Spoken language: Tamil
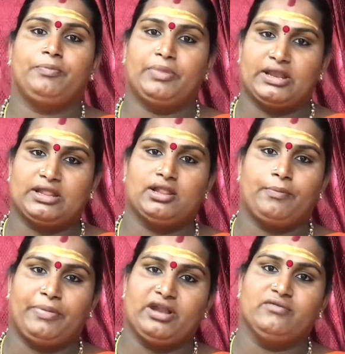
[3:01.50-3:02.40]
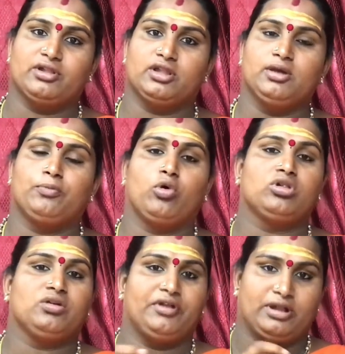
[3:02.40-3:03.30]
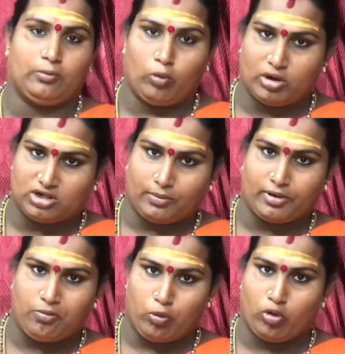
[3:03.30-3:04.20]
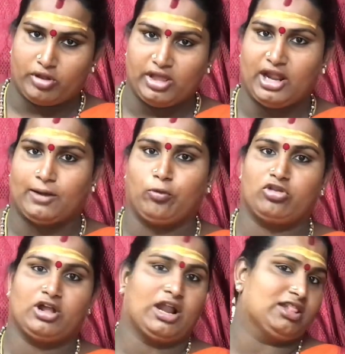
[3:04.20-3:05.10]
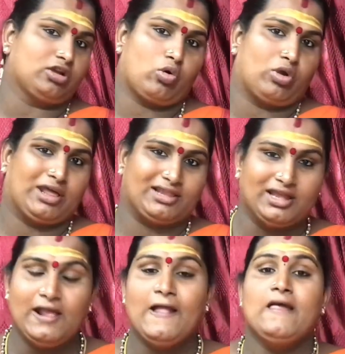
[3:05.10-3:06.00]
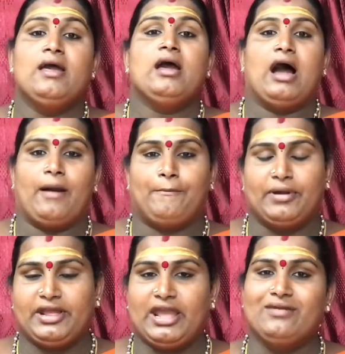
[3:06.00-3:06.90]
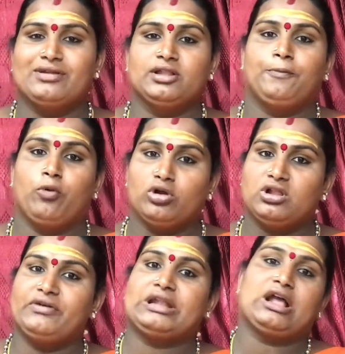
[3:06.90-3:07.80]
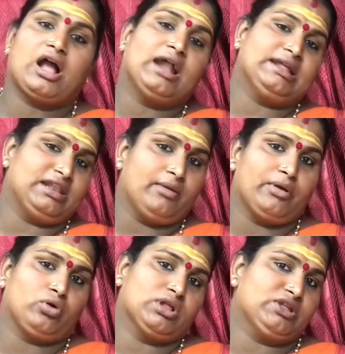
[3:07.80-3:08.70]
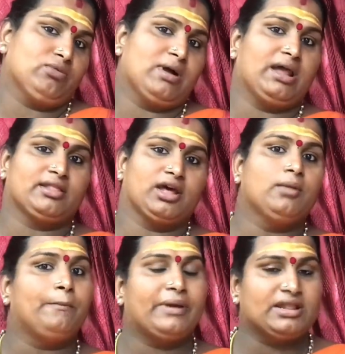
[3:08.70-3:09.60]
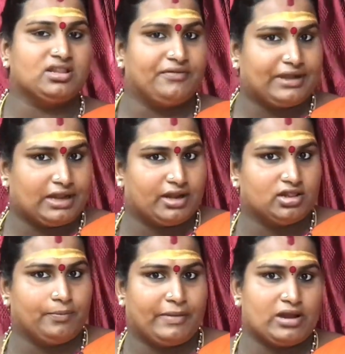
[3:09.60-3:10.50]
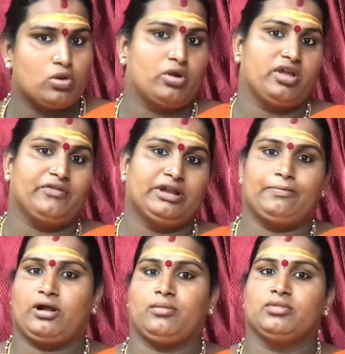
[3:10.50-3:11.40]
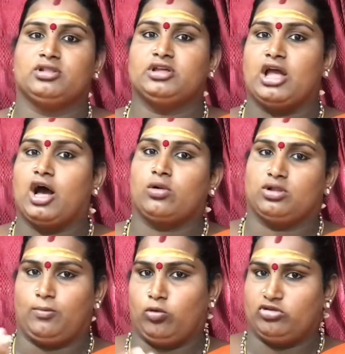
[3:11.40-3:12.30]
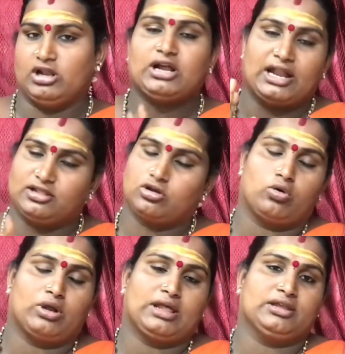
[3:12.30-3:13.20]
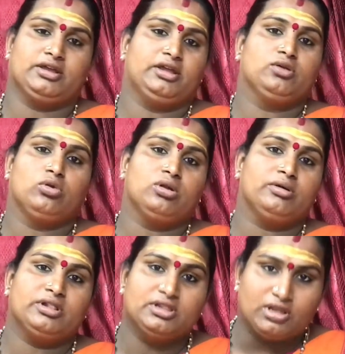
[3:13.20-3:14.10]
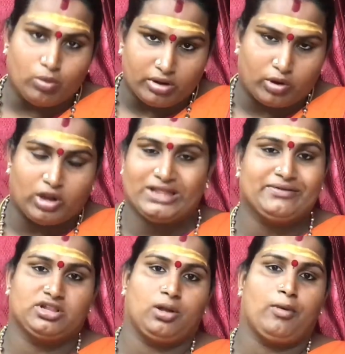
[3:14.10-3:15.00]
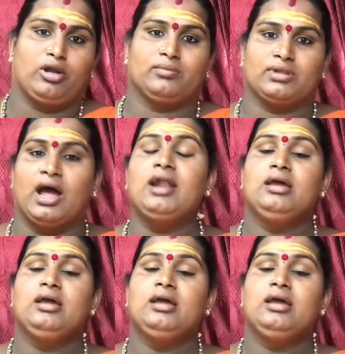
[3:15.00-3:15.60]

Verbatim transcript: பிறந்த பெண் வந்து புகுந்த வீட்டுக்கு போனதுக்கு அப்புறம் போய் அந்த பூஜையில் கலந்துக்க கூடாது அப்படியே வந்து புகுந்த வீட்டில் காட்டேரி அம்மன் குலதெய்வமாக இருந்தாலும் பிறந்த வீட்டில் இருந்து பெண்களுடைய வீட்டு பக்கம் இருந்து யாரும் அந்த பூஜையில் கலந்துக்க கூடாது இது ஒன்றும் இந்த ஒரு குலதெய்வத்துக்கு மட்டும்தான்